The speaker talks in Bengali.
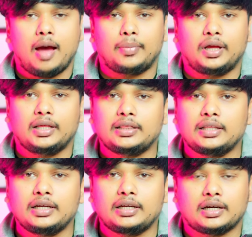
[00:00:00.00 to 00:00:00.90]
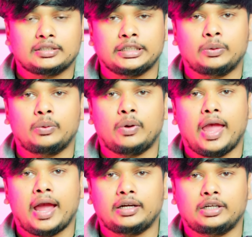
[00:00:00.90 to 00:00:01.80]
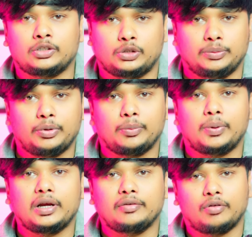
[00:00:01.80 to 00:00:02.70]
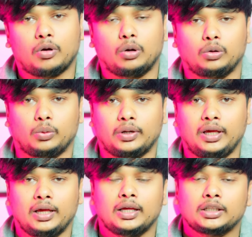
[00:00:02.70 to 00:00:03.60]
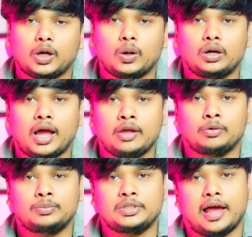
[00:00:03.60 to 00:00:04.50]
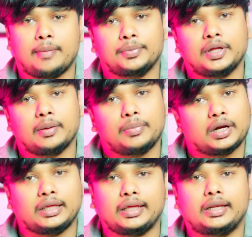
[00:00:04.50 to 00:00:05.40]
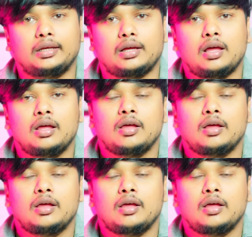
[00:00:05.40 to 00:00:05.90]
আমরা এই তিনটার যে কোনো একটা যদি প্রপারলি ফলো করি তাহলে আই হোপ যে আপনি আপনার গিকটা